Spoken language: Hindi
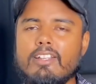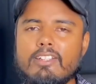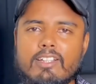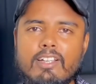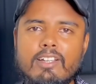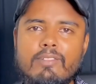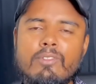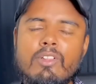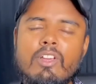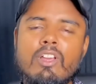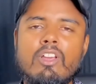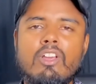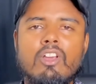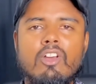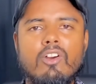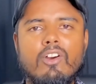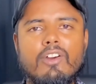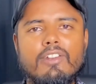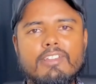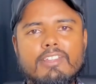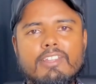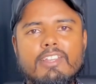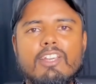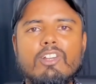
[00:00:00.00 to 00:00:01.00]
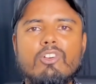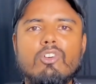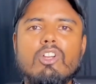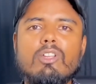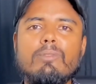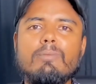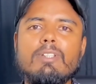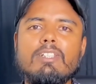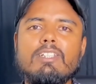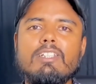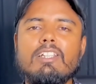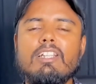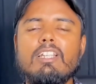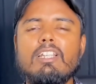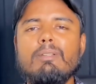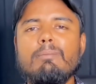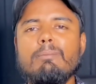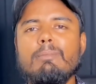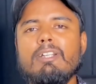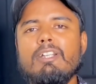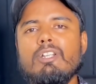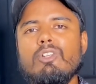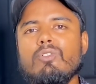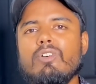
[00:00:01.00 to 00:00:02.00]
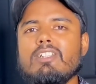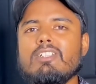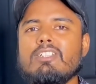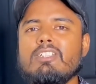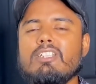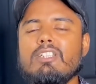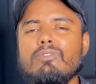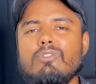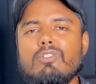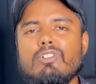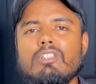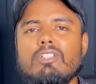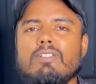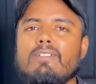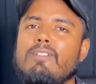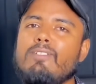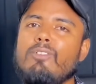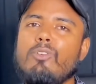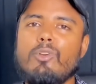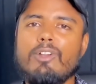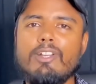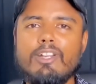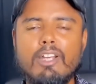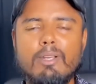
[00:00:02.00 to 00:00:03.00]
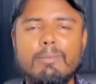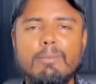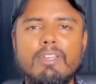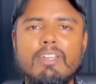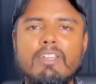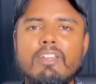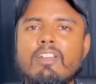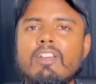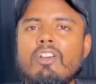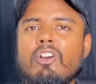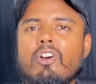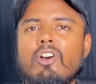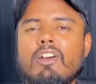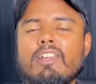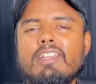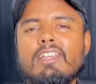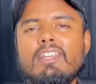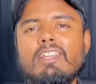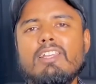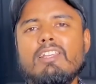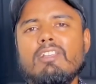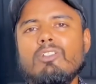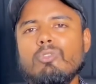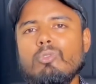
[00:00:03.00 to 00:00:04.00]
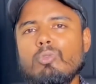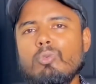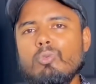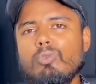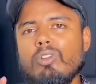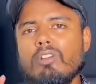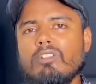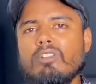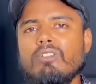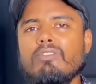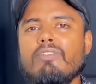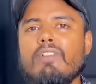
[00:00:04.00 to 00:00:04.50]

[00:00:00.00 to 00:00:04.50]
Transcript: गया था और ये कॉइन बेसिकली मिंट सिर्फ और सिर्फ नोएडा में और ये 2005,